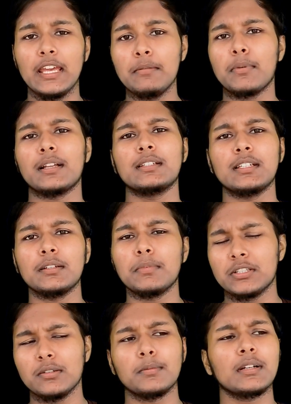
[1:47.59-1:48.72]
এই বাজেটের
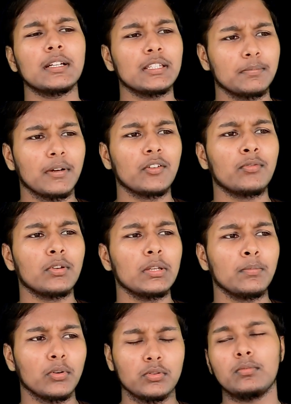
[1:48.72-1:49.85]
বেশিরভাগ স্মার্টফোনে
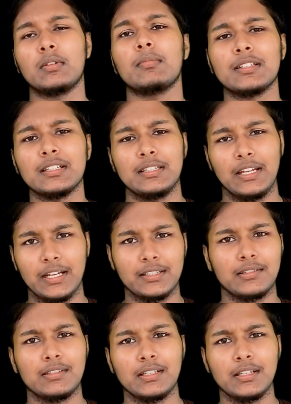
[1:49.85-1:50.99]
বর্তমান বাজারে দেখা
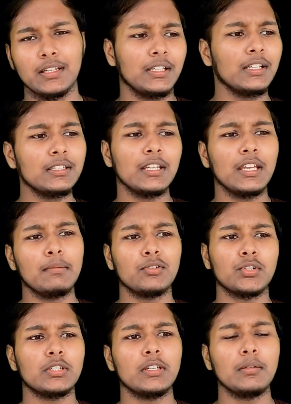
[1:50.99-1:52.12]
যাচ্ছে সেক্ষেত্রে এই
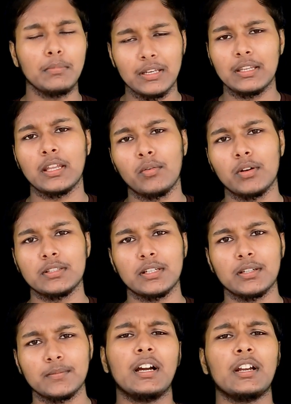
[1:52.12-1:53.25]
বিষয়টি মেনে নেওয়াই যায়